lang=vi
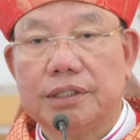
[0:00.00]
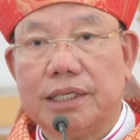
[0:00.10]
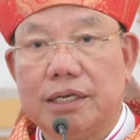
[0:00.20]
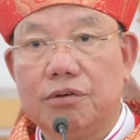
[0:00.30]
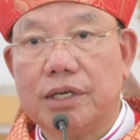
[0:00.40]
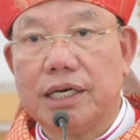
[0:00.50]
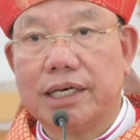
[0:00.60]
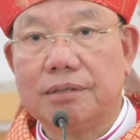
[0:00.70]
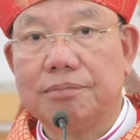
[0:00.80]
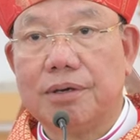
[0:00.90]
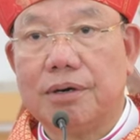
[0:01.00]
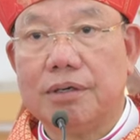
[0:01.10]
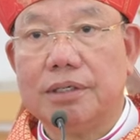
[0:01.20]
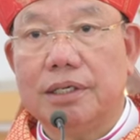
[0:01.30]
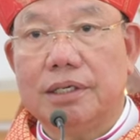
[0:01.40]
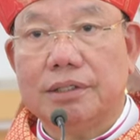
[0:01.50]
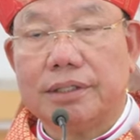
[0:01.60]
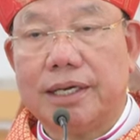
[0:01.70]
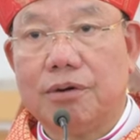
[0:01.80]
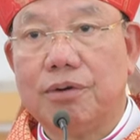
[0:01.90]
theo là gắn bó,
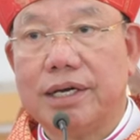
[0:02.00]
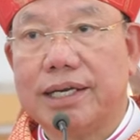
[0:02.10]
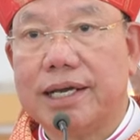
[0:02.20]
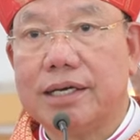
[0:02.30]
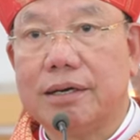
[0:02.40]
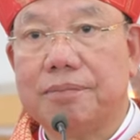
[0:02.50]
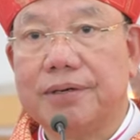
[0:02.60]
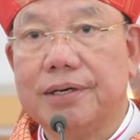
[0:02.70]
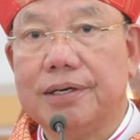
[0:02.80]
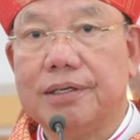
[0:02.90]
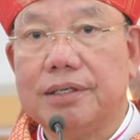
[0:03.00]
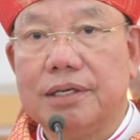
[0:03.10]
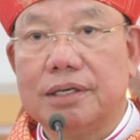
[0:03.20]
theo là năng gặp gỡ,